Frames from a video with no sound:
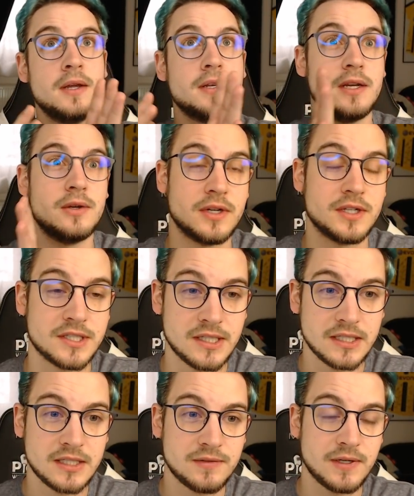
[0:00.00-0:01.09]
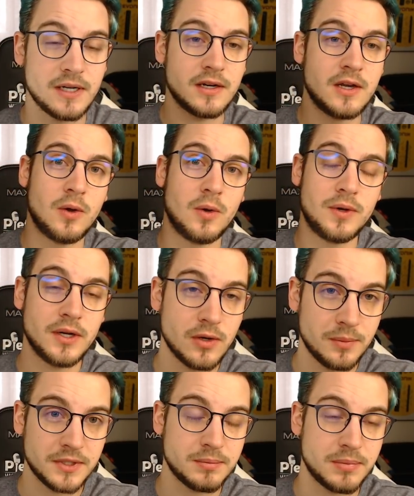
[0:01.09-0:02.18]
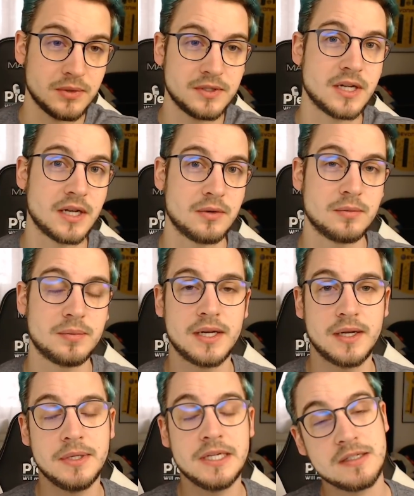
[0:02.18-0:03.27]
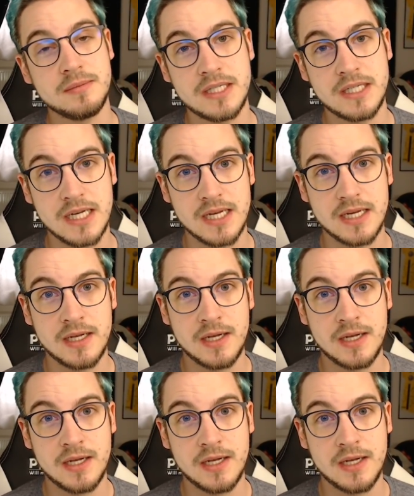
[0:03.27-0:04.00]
dann noch ans Netzwerk und dann kommt das bei uns an und bei der pizmeet.de